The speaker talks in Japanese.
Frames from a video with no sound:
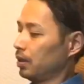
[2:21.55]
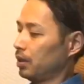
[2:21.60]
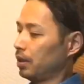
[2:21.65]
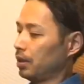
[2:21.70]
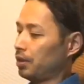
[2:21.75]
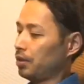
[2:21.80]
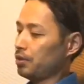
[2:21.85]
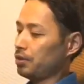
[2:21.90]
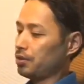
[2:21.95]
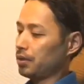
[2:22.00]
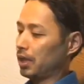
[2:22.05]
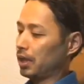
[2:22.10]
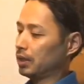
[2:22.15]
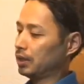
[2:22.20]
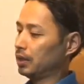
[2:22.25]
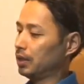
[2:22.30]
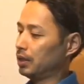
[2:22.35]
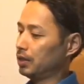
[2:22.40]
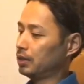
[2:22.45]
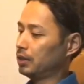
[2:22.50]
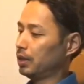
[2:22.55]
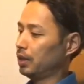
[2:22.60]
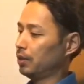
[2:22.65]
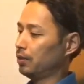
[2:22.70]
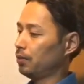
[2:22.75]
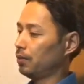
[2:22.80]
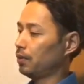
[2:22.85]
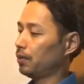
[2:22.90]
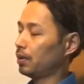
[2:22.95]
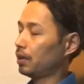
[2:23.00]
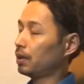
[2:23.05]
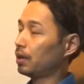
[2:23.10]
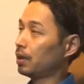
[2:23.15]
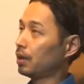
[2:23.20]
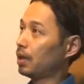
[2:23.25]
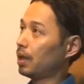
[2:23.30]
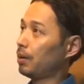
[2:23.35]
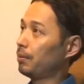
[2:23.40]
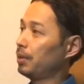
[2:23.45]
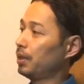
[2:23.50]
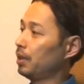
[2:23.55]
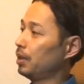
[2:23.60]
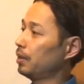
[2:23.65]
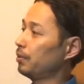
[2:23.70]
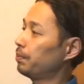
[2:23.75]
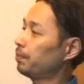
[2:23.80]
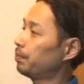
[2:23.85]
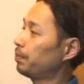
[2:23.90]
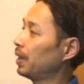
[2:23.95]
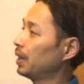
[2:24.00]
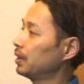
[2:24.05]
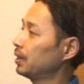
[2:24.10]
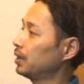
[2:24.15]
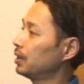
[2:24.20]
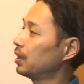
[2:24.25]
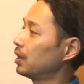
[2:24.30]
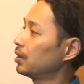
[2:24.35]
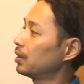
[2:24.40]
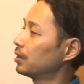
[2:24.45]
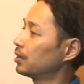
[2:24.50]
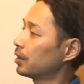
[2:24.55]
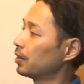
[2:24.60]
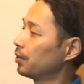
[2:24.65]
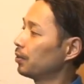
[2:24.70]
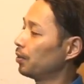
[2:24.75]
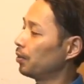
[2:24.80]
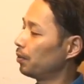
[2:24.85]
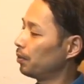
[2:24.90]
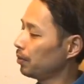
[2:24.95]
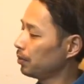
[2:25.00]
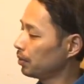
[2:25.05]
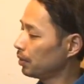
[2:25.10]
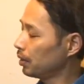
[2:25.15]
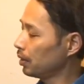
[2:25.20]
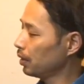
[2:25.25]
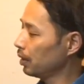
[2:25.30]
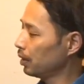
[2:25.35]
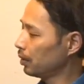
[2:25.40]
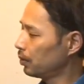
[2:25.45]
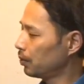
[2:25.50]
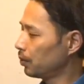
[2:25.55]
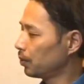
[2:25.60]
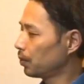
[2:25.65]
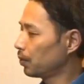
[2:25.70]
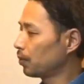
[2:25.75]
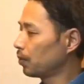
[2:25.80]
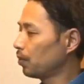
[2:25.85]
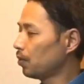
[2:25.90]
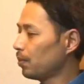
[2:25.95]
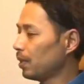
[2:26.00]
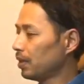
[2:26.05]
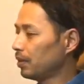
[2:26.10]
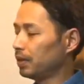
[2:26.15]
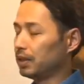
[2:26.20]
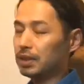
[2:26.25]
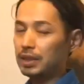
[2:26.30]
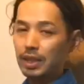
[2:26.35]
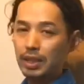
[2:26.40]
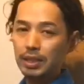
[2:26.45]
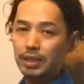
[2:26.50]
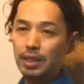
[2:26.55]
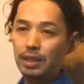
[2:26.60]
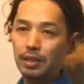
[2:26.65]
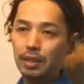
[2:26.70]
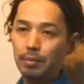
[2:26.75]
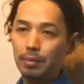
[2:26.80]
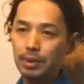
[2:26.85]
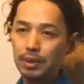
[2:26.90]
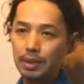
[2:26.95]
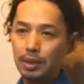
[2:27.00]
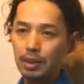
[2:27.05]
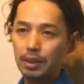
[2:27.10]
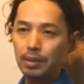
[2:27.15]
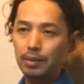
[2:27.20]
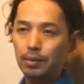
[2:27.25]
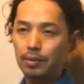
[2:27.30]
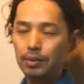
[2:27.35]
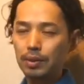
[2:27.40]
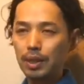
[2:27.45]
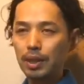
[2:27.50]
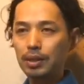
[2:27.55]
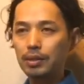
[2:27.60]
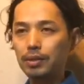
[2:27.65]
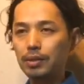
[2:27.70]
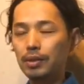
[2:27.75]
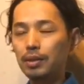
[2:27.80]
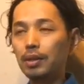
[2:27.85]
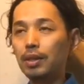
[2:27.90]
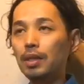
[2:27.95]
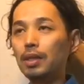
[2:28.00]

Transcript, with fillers: できゅうじゅうはちねん製の紙バッジなんですけど、えっと、ごーまるいちになってまして、おそらく